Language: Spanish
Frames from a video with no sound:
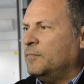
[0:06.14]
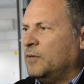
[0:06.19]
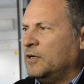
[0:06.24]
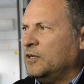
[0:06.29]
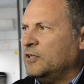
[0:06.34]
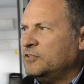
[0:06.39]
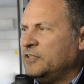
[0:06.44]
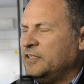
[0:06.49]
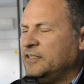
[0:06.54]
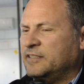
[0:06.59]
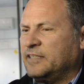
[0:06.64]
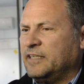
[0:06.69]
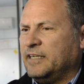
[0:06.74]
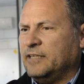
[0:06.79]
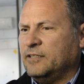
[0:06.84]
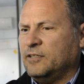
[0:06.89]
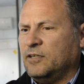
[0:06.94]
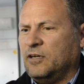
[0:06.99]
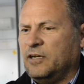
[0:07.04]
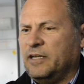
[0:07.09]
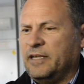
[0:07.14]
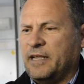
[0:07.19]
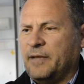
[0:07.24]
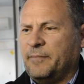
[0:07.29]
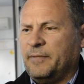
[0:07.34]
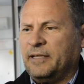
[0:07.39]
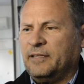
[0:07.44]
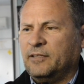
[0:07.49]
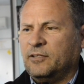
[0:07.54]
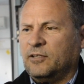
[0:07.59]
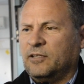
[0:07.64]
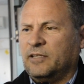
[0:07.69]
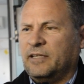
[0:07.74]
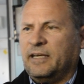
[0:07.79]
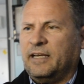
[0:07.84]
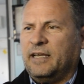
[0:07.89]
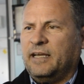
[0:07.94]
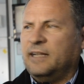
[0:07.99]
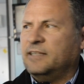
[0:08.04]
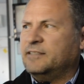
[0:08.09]
Bueno, sí, siguiendo los lineamientos
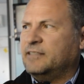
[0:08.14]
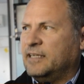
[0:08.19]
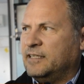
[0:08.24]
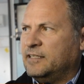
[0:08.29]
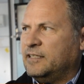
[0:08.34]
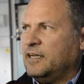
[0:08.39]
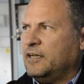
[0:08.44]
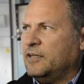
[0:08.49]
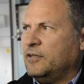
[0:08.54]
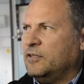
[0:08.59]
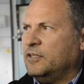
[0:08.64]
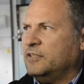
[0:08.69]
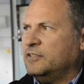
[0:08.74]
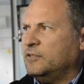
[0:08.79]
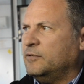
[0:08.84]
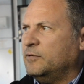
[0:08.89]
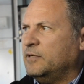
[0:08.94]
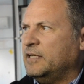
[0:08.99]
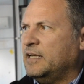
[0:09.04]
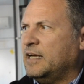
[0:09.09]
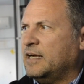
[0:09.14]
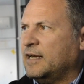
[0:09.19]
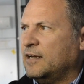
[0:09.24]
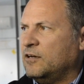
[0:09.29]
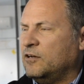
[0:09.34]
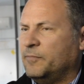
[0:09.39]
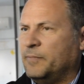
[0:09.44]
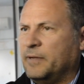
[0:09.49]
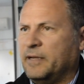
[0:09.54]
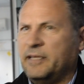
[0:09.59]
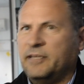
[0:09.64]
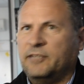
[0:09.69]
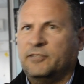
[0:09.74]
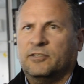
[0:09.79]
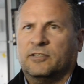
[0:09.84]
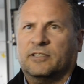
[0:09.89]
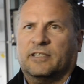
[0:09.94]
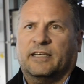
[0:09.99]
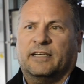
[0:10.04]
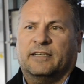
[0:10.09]
del secretario de Seguridad, Carlos
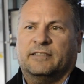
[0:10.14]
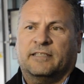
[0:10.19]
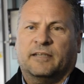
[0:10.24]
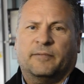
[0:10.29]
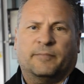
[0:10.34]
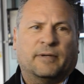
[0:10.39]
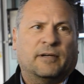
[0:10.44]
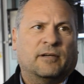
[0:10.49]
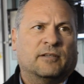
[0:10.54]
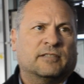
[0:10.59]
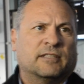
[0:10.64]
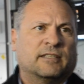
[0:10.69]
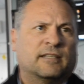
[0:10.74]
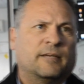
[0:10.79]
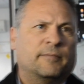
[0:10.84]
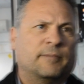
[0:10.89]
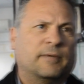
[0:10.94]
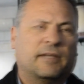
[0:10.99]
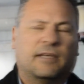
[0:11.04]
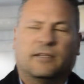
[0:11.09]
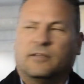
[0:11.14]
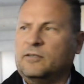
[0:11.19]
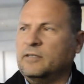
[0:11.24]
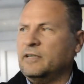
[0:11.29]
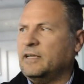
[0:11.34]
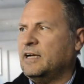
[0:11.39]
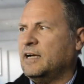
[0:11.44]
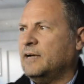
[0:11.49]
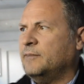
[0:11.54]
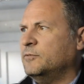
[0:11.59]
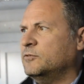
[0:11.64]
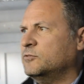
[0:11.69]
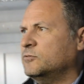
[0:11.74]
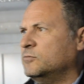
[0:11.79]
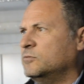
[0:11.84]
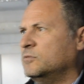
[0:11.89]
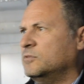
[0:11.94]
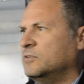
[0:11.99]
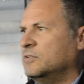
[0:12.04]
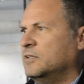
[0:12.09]
Perillo, que siempre nos está pidiendo que hagamos
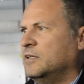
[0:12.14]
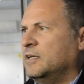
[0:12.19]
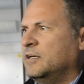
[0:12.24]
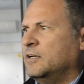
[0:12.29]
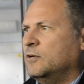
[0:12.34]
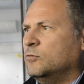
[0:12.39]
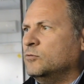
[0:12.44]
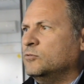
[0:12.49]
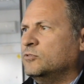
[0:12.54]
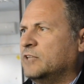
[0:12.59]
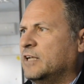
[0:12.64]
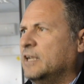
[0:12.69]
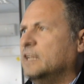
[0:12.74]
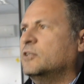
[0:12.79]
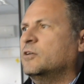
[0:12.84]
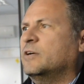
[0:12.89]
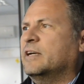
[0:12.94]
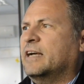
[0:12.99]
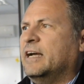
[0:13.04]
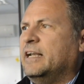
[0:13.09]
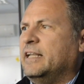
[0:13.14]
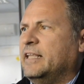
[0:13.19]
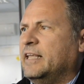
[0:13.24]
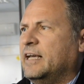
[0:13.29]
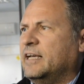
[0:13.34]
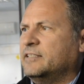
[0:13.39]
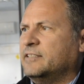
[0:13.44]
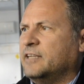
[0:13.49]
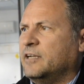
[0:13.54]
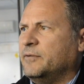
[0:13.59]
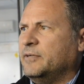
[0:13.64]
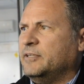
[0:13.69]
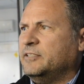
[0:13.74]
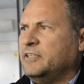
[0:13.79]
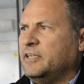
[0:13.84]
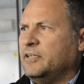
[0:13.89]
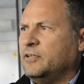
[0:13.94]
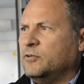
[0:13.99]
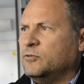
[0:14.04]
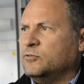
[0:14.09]
un, salto de calidad hacia el
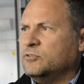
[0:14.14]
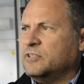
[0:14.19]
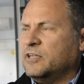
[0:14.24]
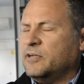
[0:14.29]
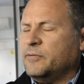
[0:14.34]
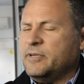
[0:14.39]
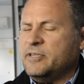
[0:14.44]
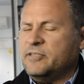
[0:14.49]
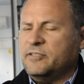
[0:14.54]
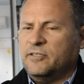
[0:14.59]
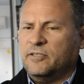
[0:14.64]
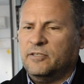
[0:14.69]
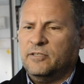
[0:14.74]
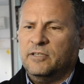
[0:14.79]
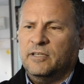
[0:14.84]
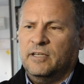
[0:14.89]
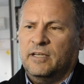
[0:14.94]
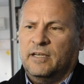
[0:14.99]
vecino y un servicio,